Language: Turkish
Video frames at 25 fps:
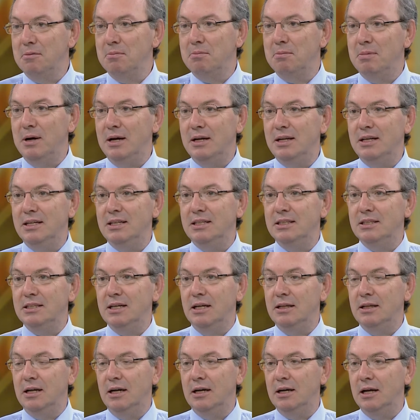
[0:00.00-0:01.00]
ben
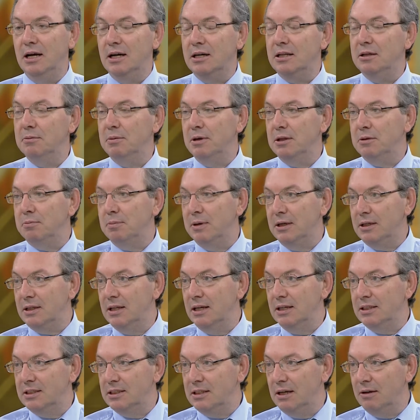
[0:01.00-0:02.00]
insanlara yardım
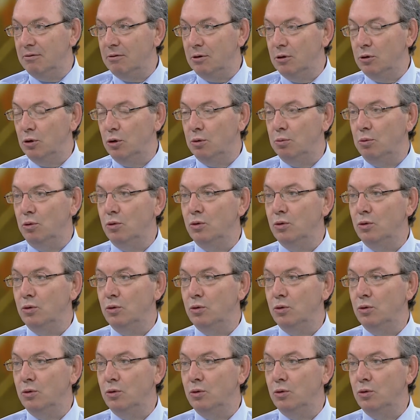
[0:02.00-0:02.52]
etmekten zevk alıyorum.